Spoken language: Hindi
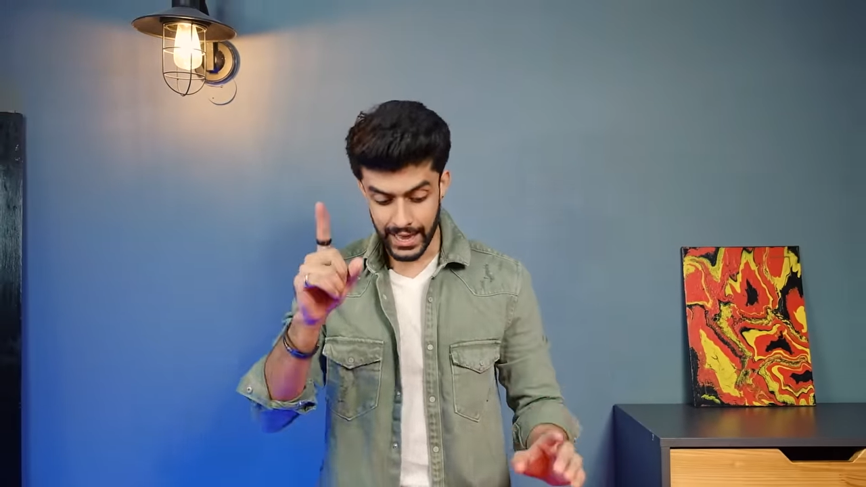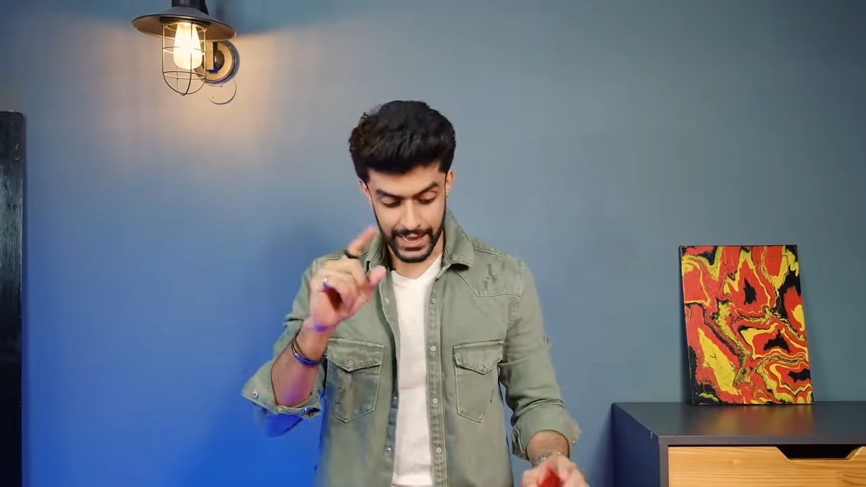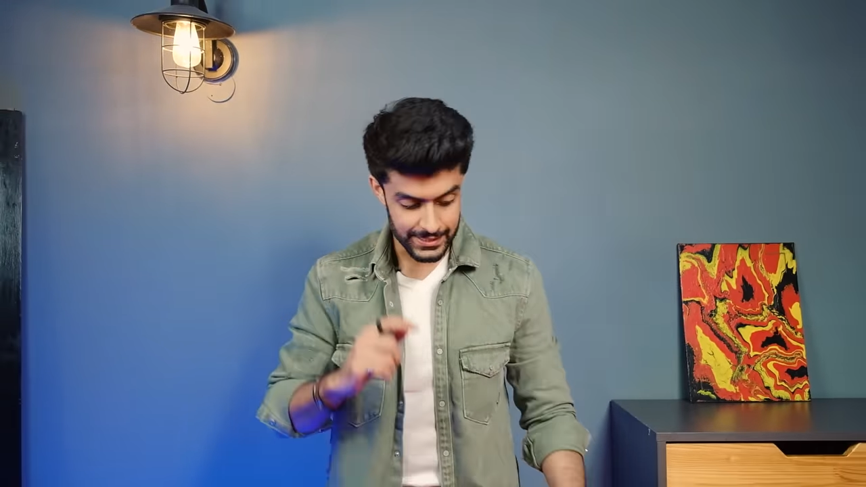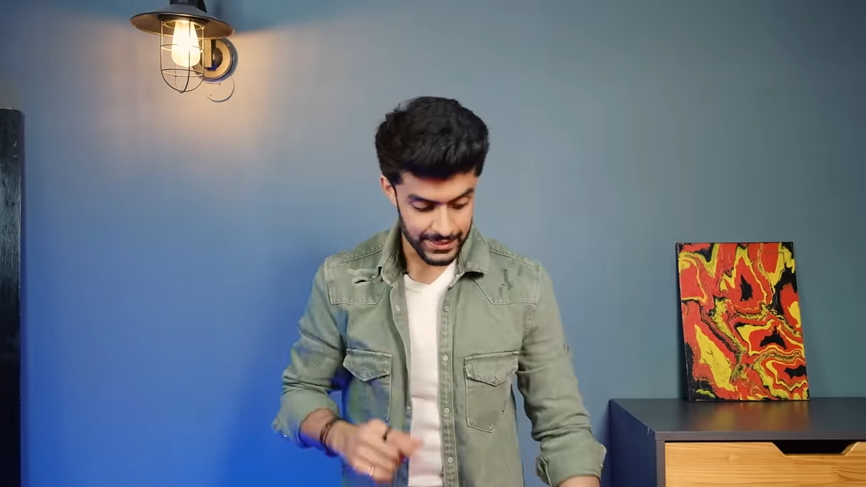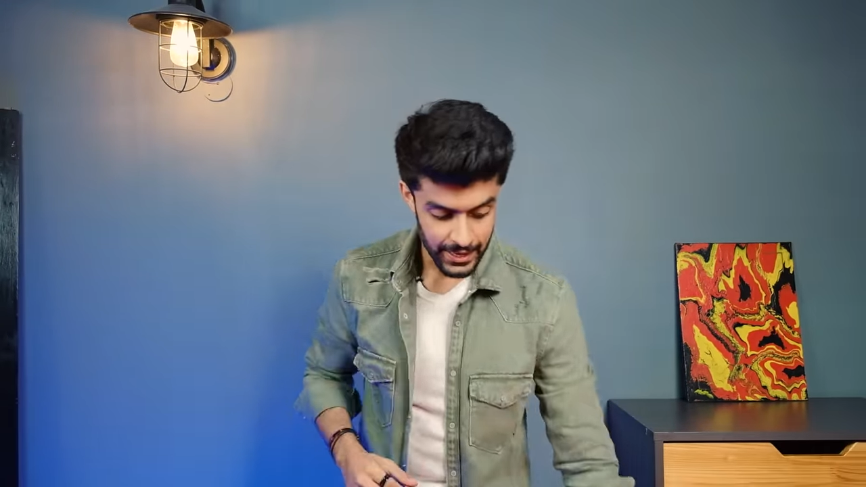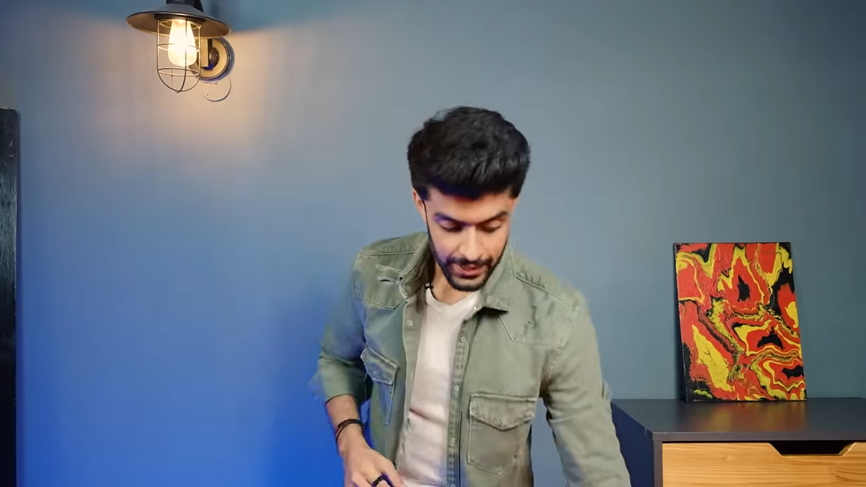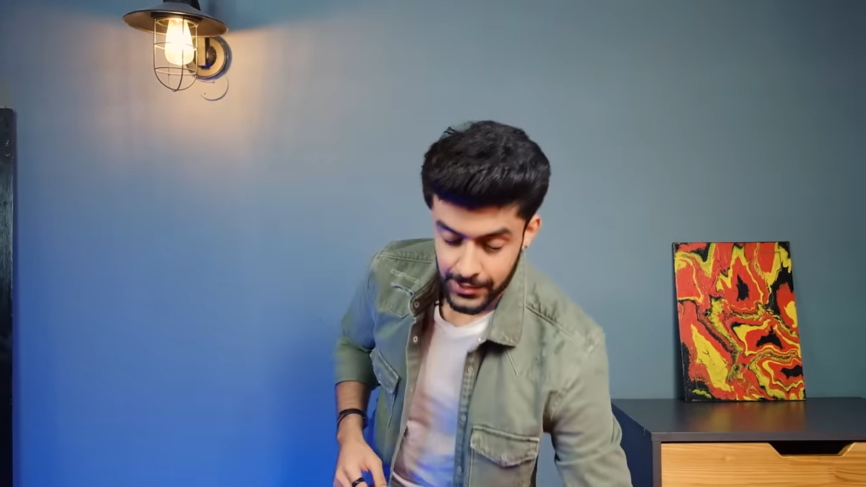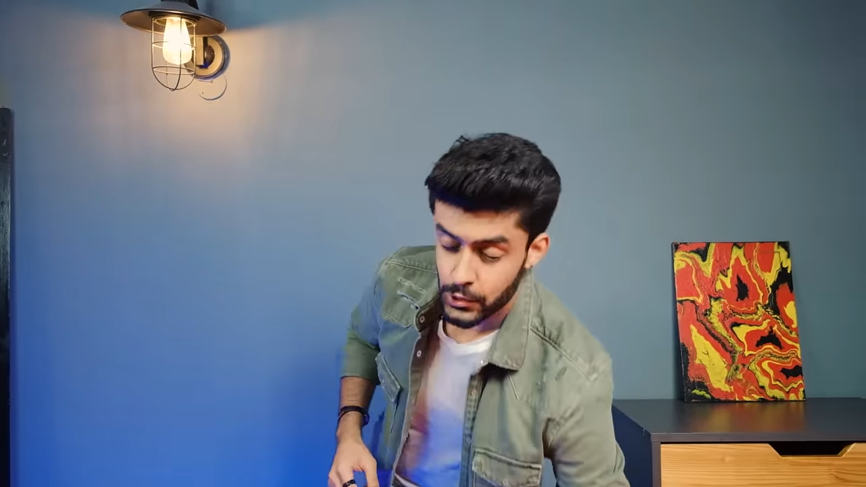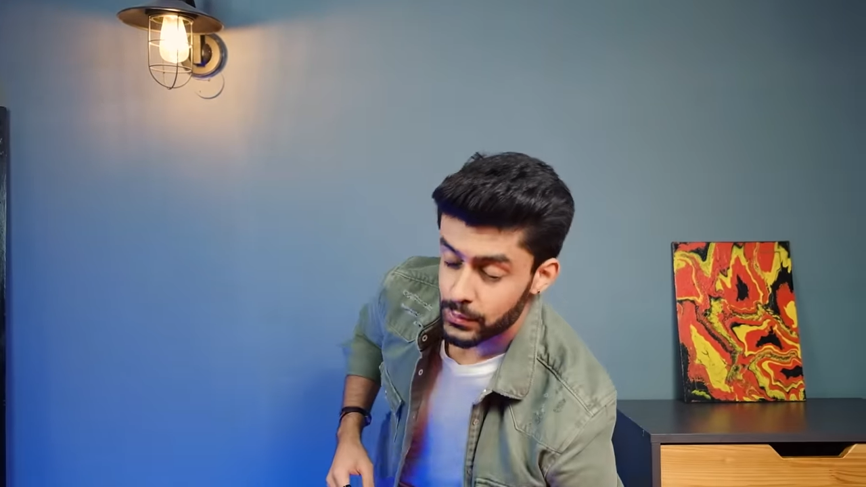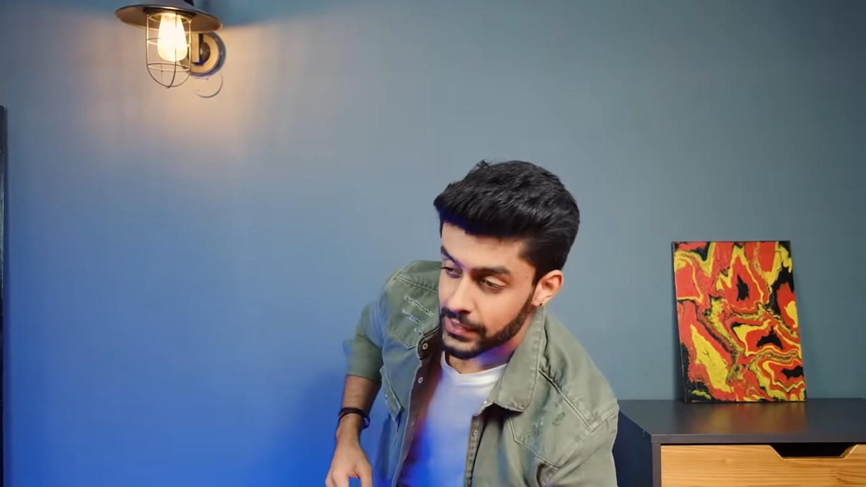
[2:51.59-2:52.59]
एज
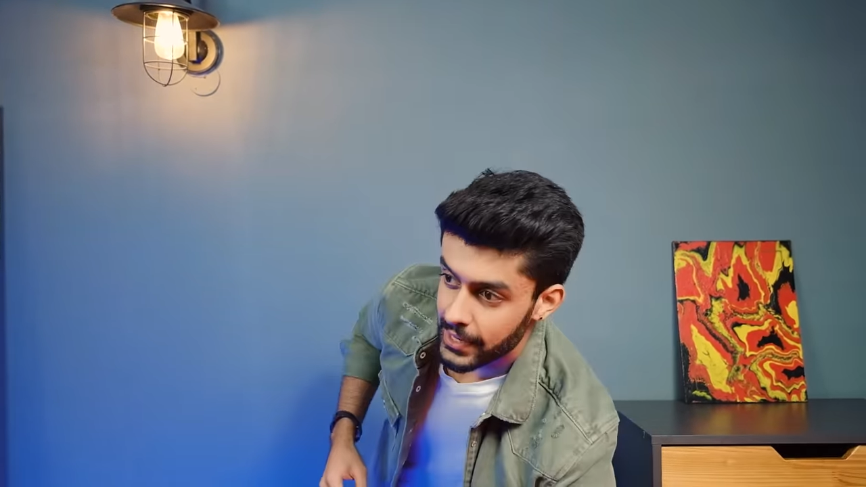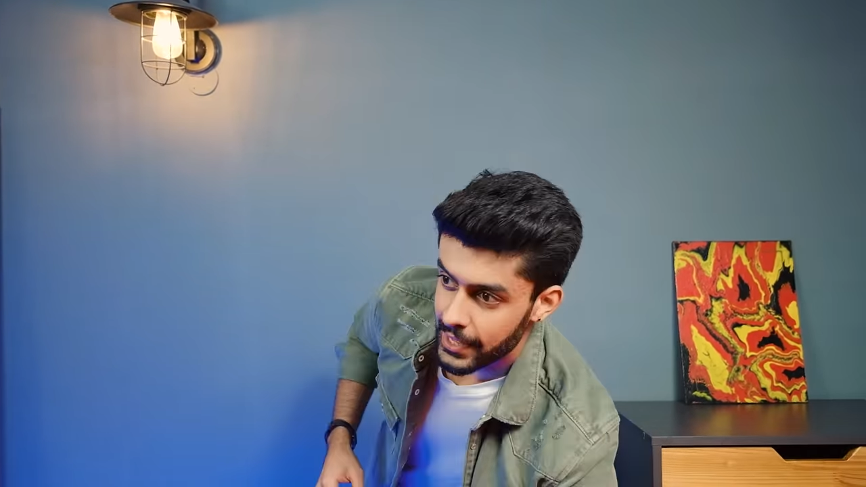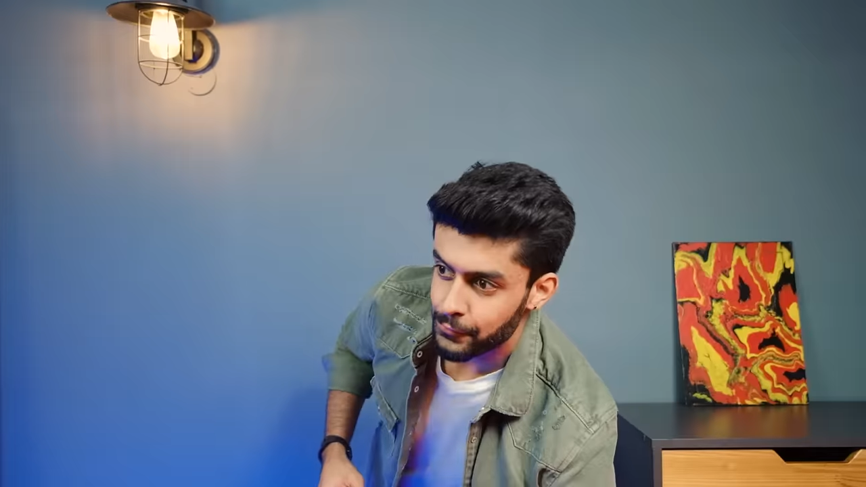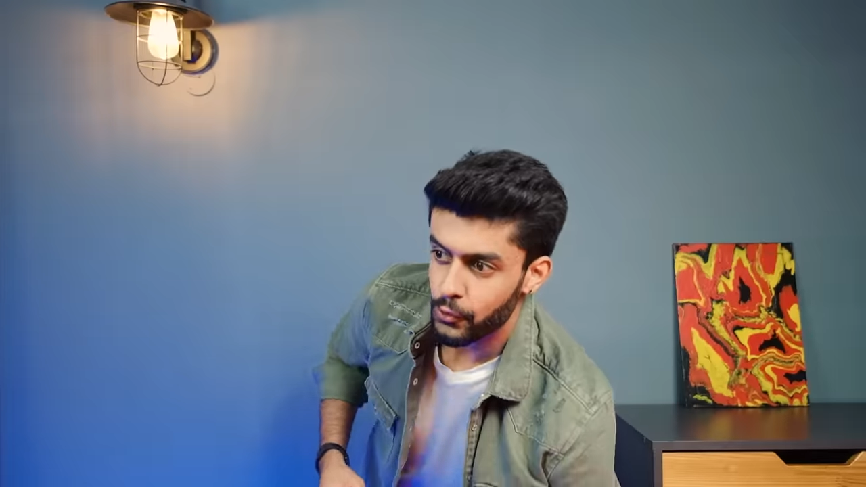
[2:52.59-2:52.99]
दिस वन दैट आई हैव